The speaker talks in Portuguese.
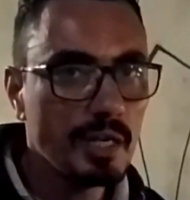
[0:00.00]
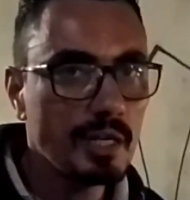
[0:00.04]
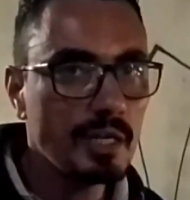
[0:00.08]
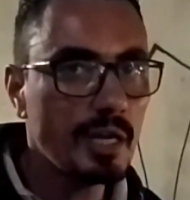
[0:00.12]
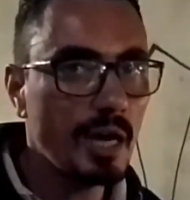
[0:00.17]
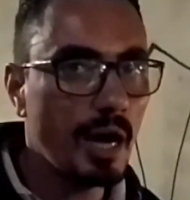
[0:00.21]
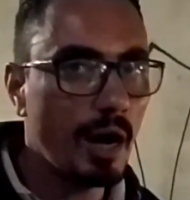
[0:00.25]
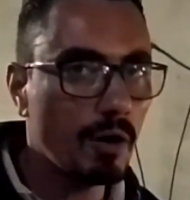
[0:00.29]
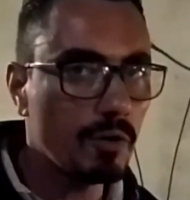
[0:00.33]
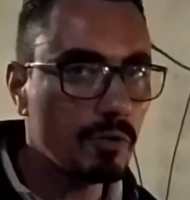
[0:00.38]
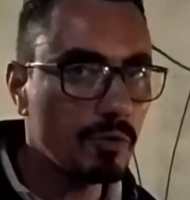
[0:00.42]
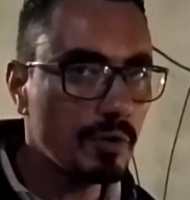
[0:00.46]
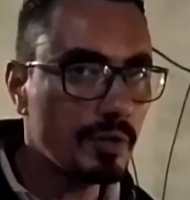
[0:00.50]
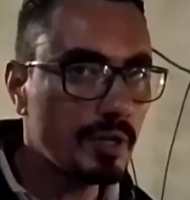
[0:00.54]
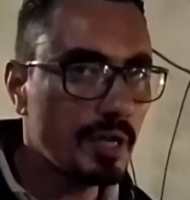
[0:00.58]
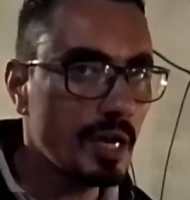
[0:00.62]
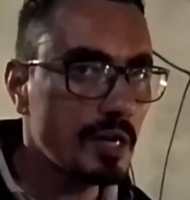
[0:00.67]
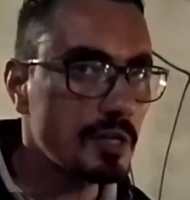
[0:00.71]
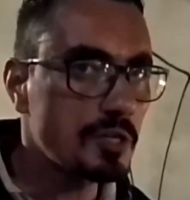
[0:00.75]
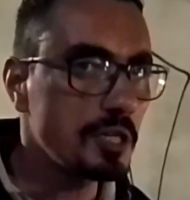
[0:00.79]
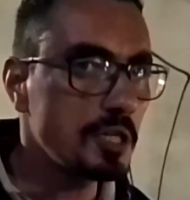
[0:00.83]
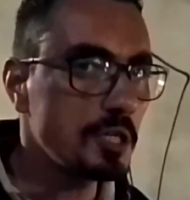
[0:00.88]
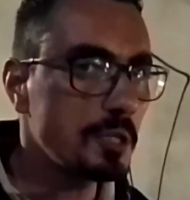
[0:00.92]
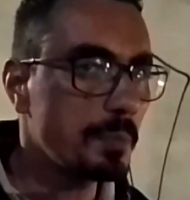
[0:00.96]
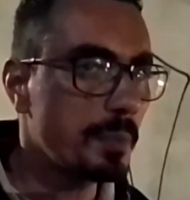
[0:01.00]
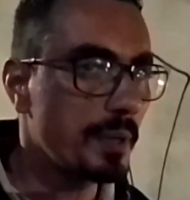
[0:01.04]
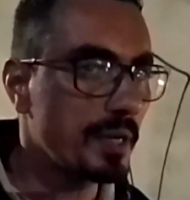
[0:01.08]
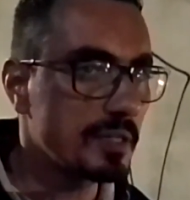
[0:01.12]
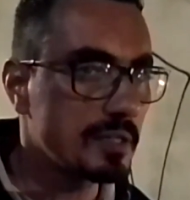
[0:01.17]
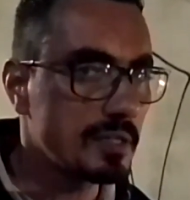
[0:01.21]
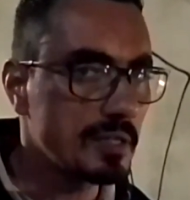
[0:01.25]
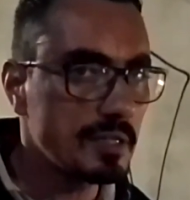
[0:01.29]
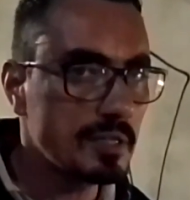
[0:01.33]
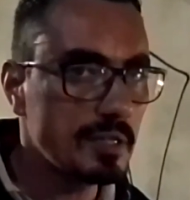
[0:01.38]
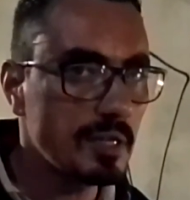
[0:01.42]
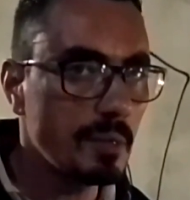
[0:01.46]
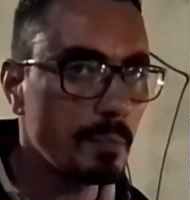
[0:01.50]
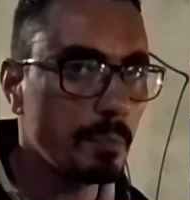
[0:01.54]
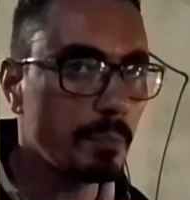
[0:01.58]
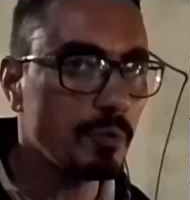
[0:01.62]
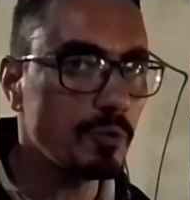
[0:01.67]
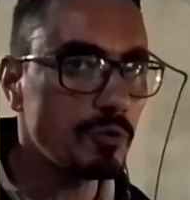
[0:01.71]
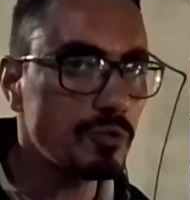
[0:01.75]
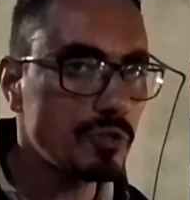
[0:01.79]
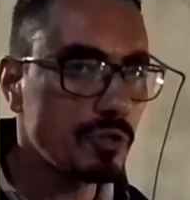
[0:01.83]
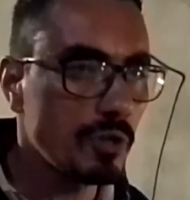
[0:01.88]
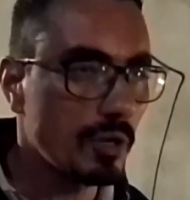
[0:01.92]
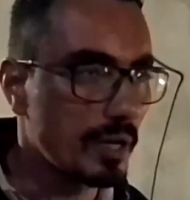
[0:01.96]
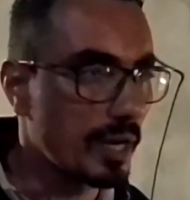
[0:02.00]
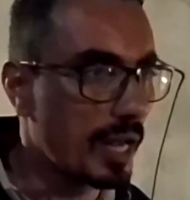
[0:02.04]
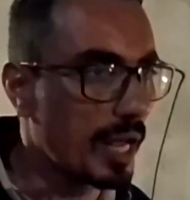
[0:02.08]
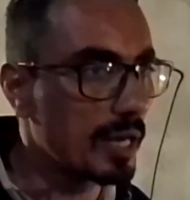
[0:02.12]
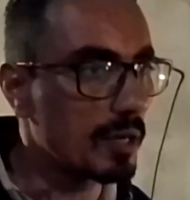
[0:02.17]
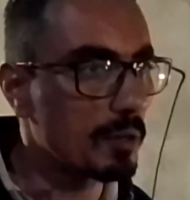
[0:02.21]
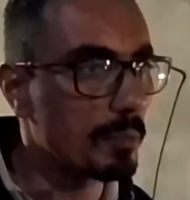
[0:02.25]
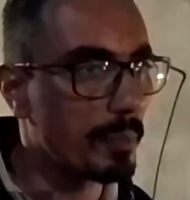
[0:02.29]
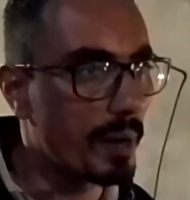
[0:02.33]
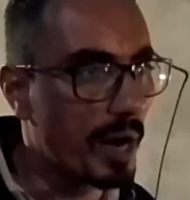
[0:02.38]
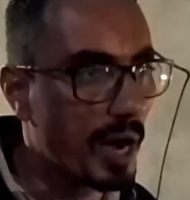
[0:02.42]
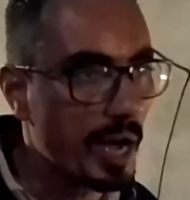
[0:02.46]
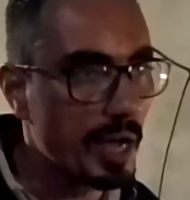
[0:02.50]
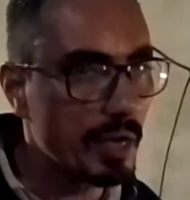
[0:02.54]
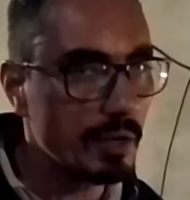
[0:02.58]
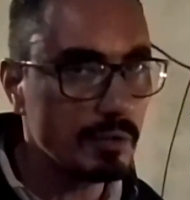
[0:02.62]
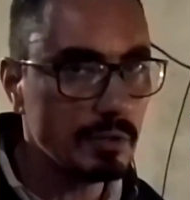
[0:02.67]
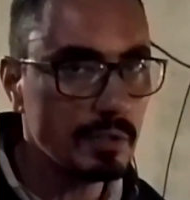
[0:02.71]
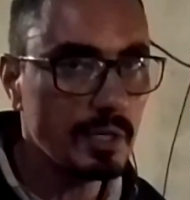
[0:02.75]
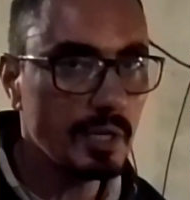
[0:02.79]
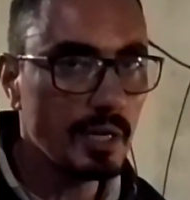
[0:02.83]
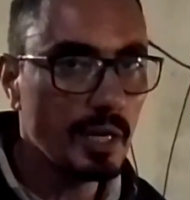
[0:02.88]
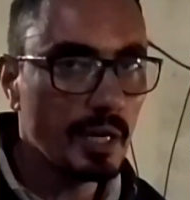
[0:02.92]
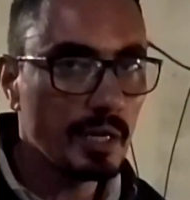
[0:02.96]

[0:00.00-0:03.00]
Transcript: e algo que a gente precisa impulsionar no bairro,